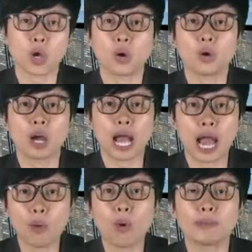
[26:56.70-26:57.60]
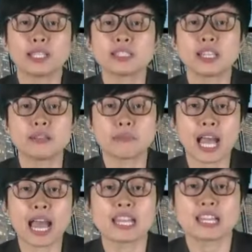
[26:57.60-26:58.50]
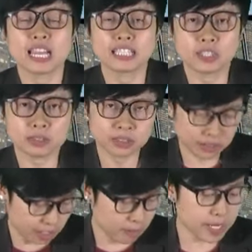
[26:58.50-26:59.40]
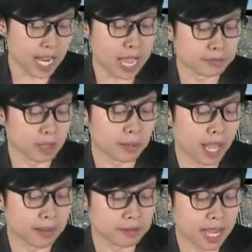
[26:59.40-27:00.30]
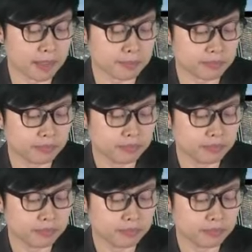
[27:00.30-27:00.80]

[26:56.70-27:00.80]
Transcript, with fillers: เดี๋ยวเอาความชัดเจนมาให้นะคะต้องเดี๋ยวไปสอบถามกับทาง